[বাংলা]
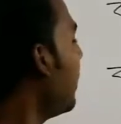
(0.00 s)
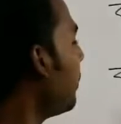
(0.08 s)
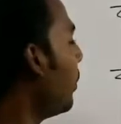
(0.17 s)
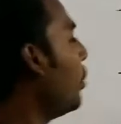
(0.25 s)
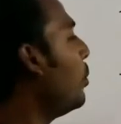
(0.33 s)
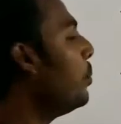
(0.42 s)
মানে
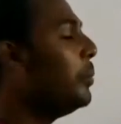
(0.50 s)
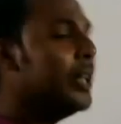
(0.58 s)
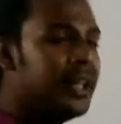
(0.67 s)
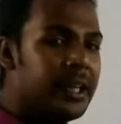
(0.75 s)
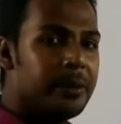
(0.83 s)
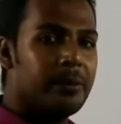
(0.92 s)
বহু
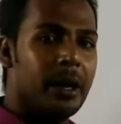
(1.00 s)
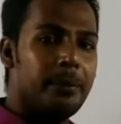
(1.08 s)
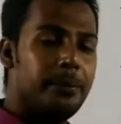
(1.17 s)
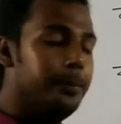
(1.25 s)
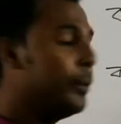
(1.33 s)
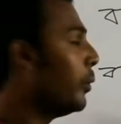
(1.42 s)
ব্রিহি বা
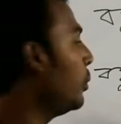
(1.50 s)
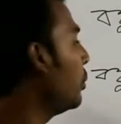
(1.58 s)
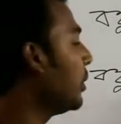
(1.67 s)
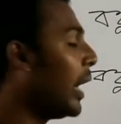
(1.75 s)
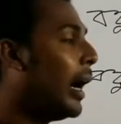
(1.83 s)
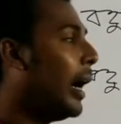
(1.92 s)

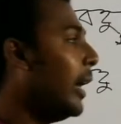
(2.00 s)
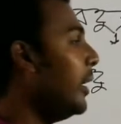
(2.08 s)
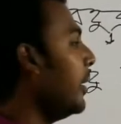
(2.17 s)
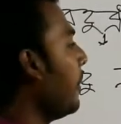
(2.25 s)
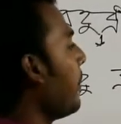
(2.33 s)
বহু ধান